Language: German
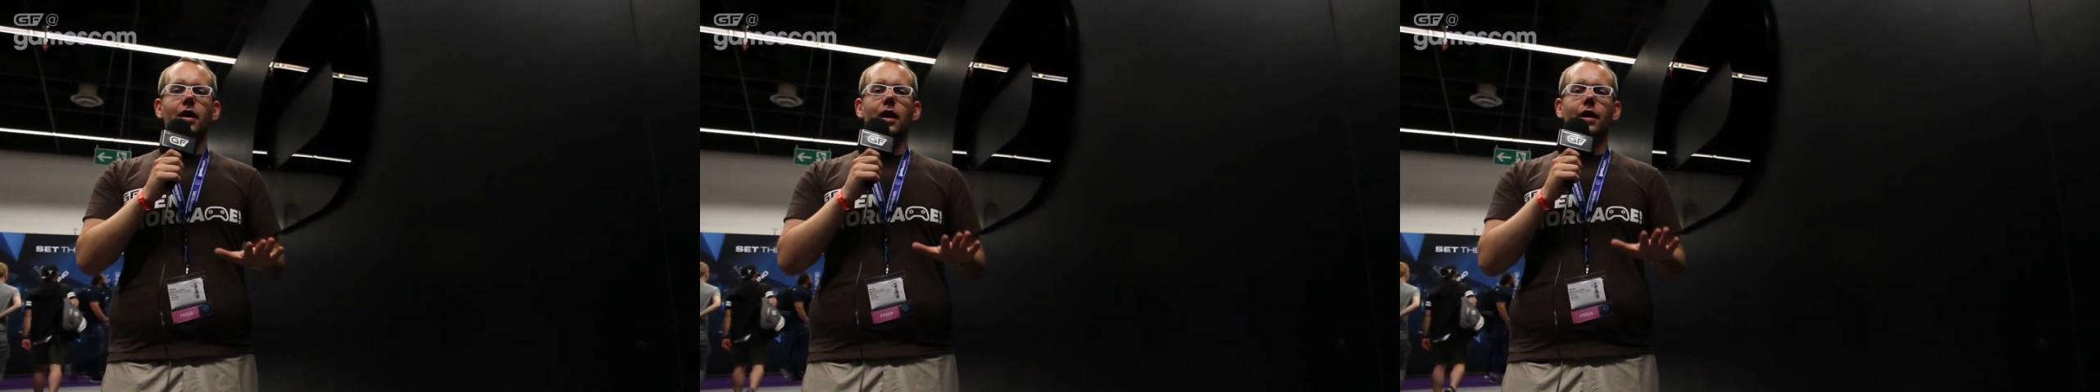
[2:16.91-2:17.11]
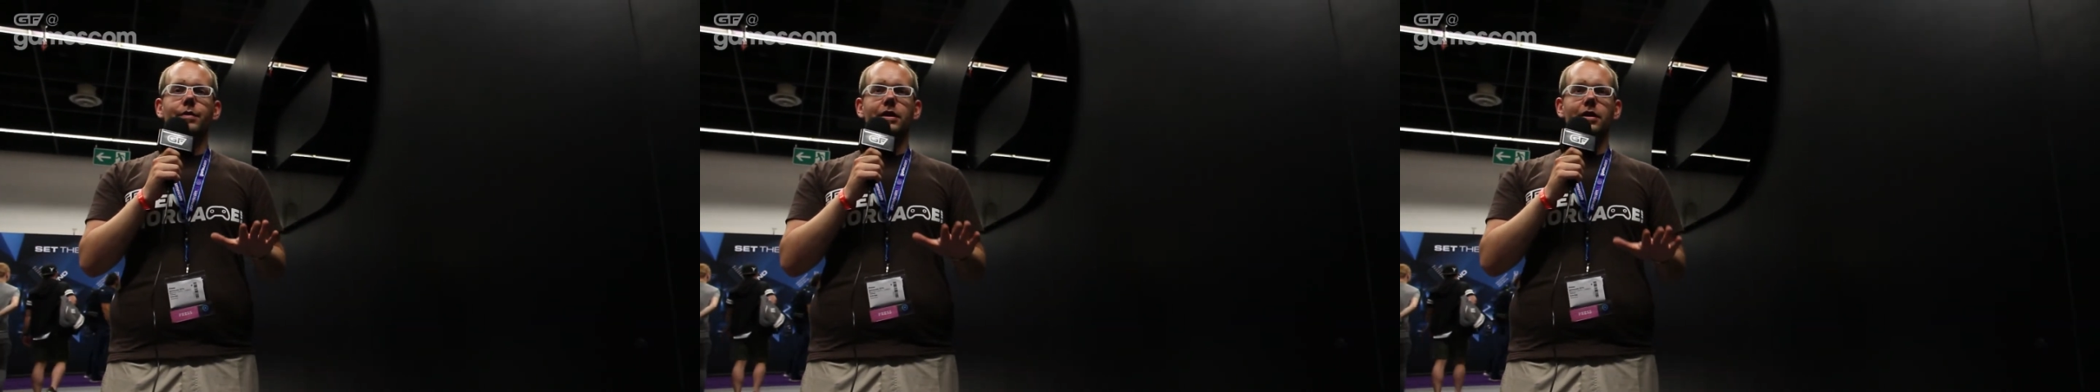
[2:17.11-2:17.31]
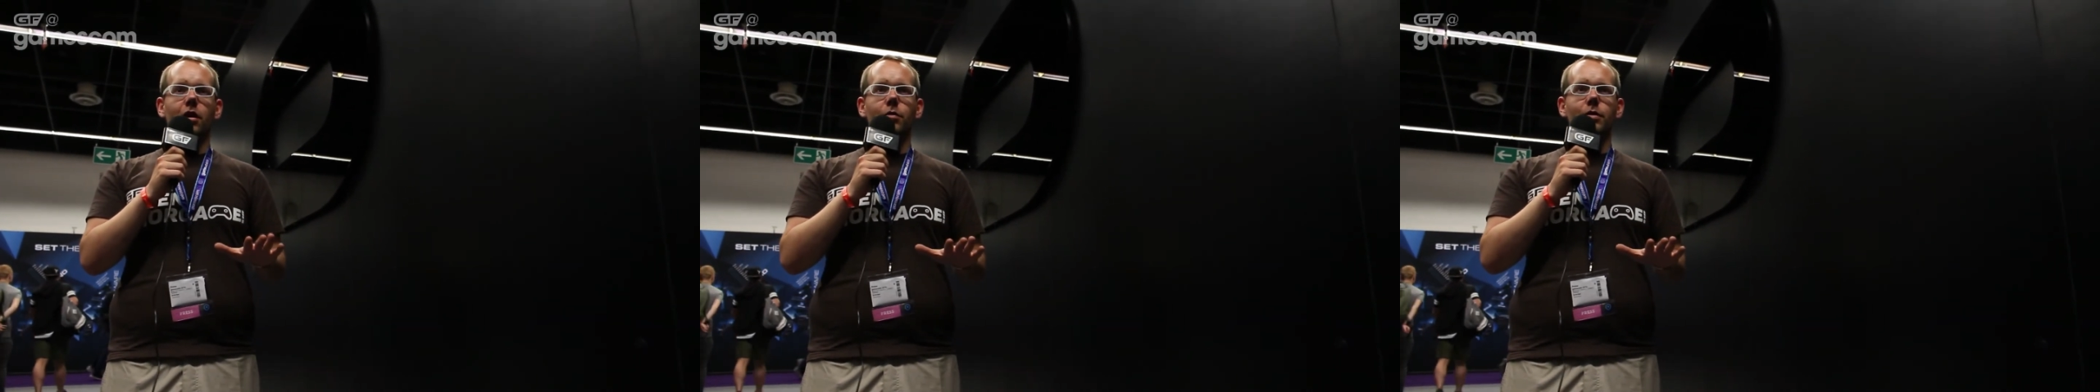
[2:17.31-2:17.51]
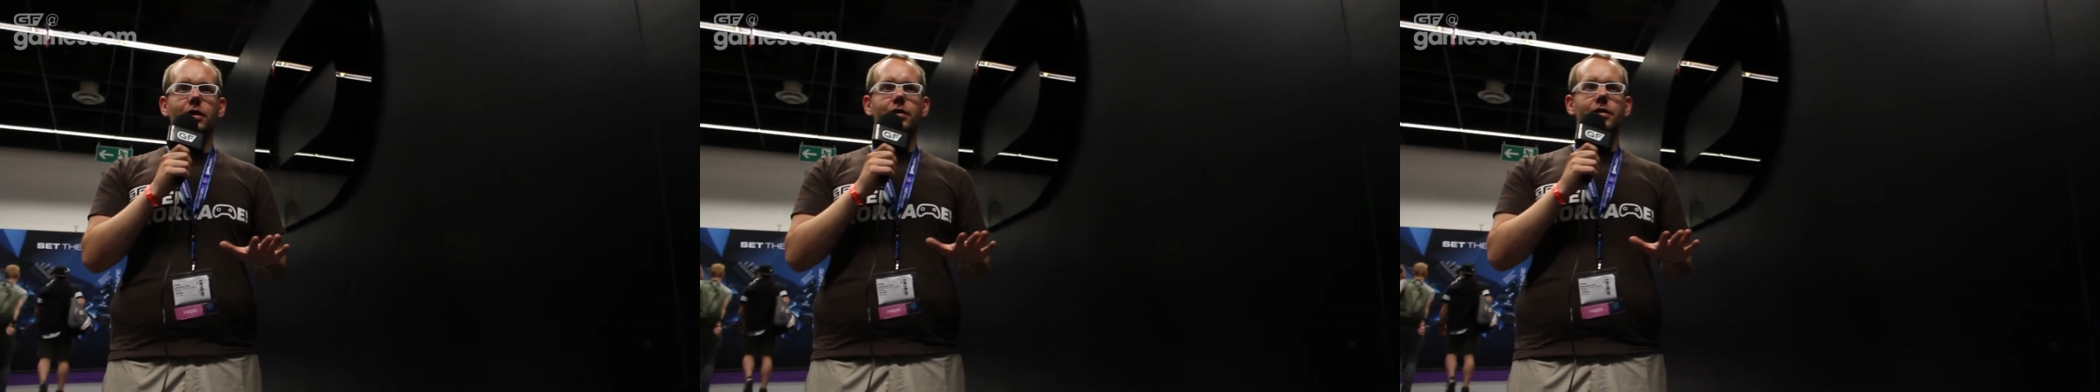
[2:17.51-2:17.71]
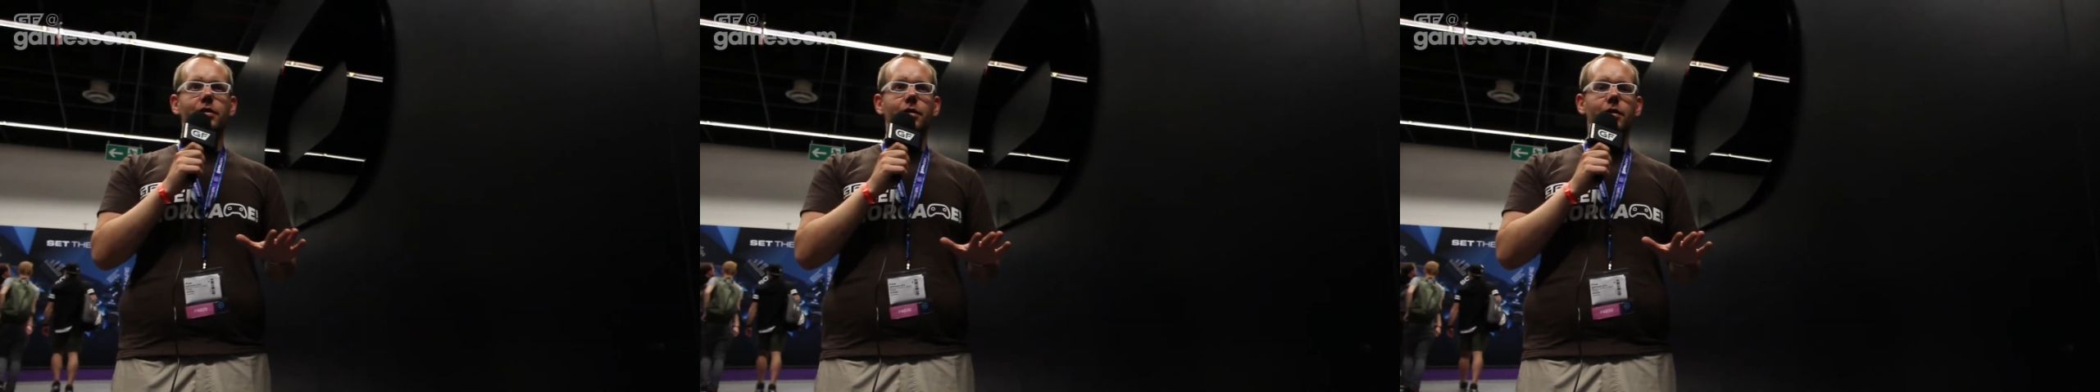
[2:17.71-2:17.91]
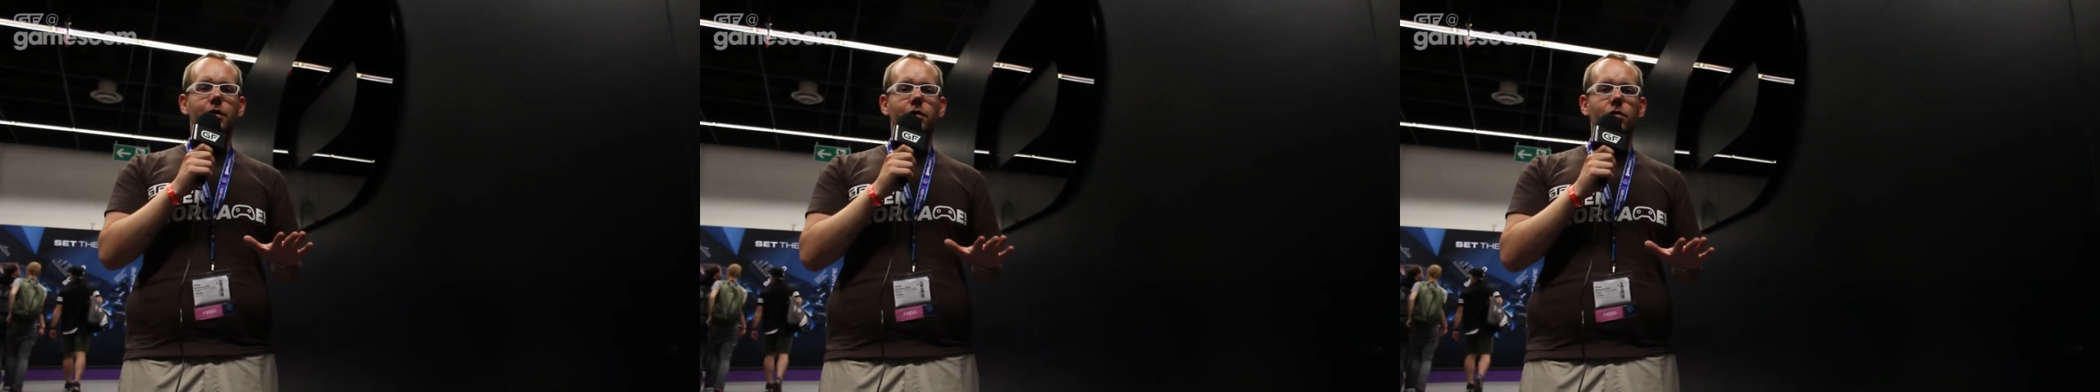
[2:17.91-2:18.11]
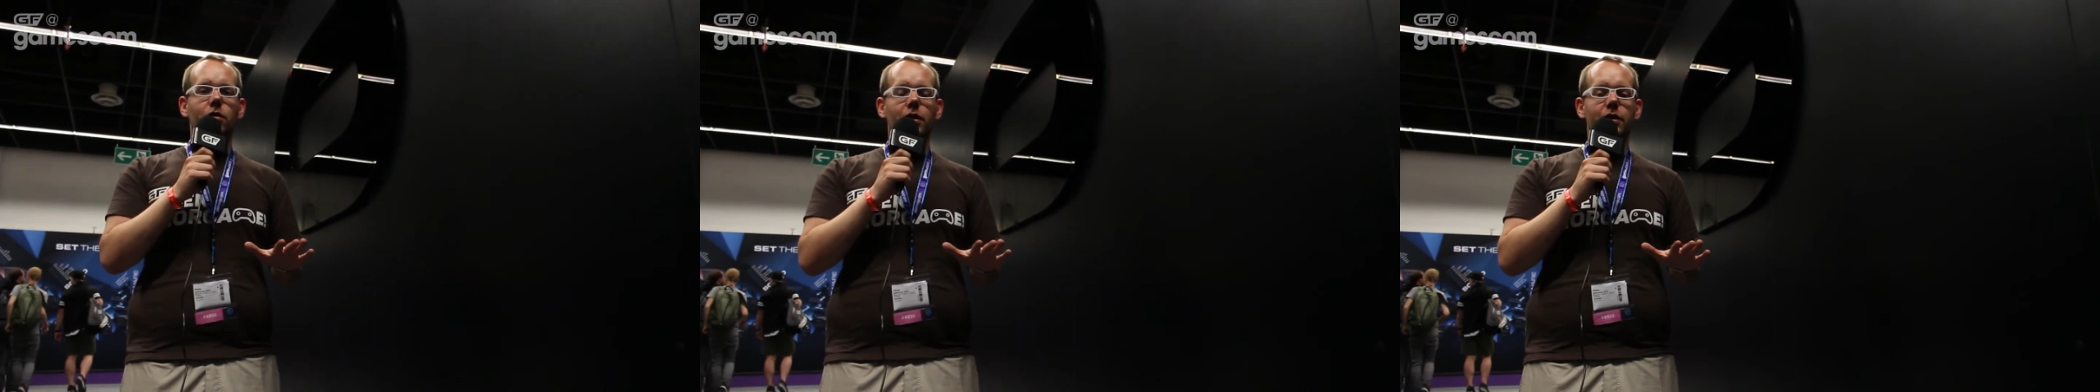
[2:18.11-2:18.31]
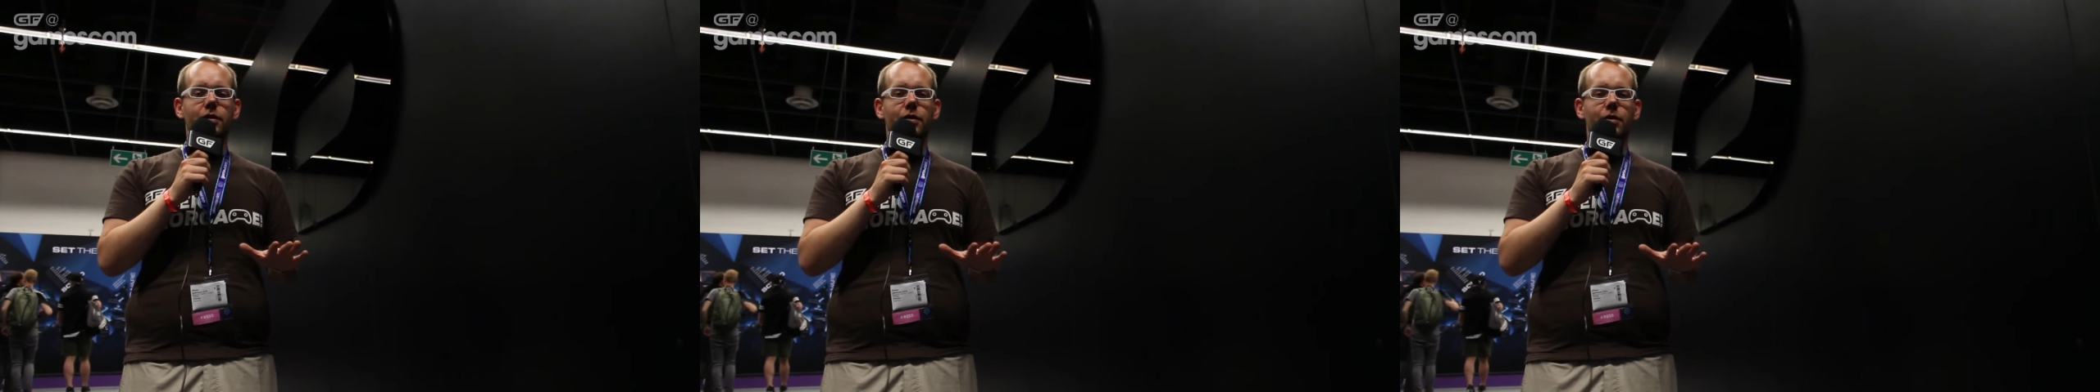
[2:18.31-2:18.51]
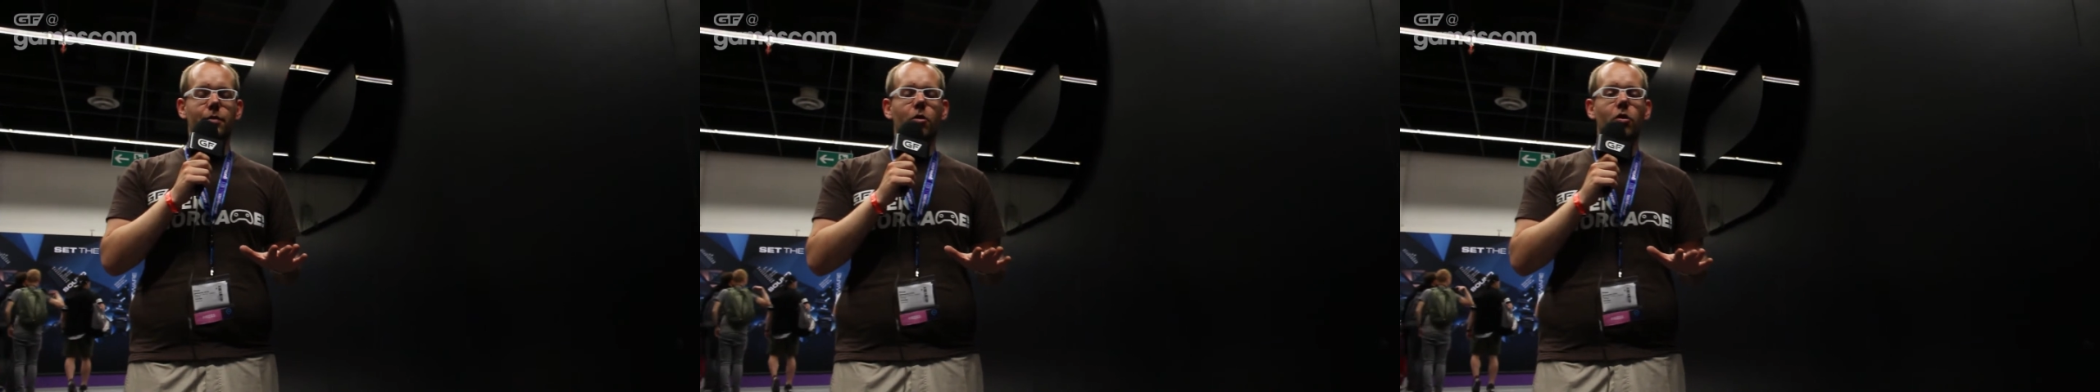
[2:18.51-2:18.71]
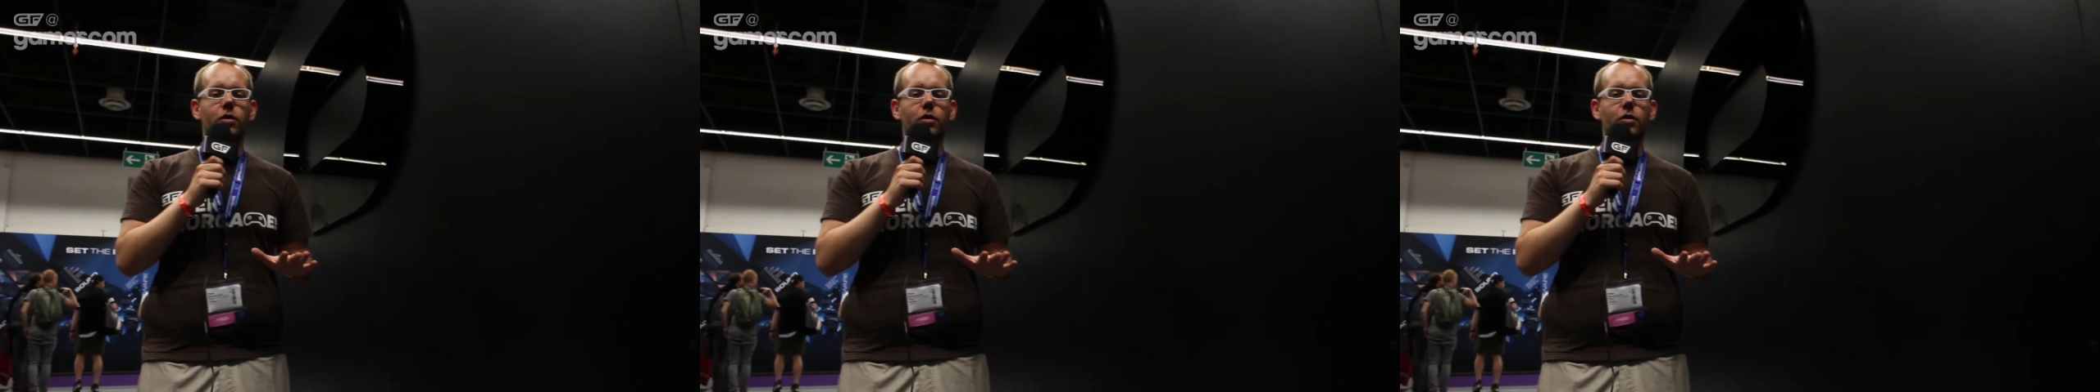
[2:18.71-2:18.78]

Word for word: Ähm, ich glaube, dass äh, dort ähm,